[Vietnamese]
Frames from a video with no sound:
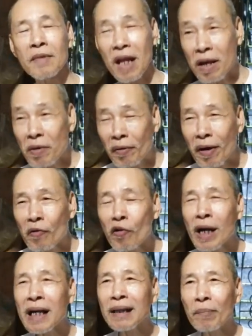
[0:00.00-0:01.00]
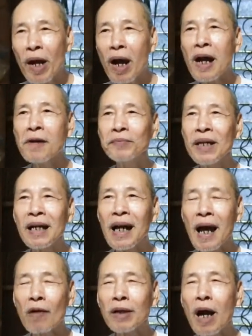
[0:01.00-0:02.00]
nhưng mà khóa của hát cái tâm đó thì
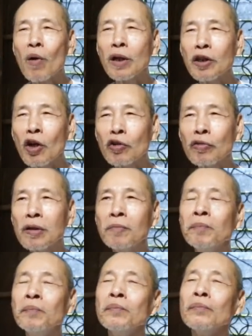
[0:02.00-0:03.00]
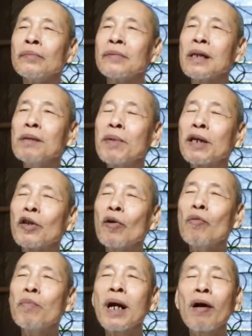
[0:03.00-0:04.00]
là học đạo học đạo chứ thế mình
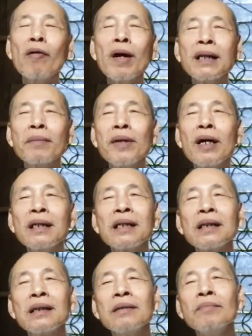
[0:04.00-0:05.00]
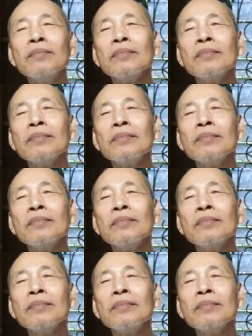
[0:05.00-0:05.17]
tu mình hô hát tâm đó thì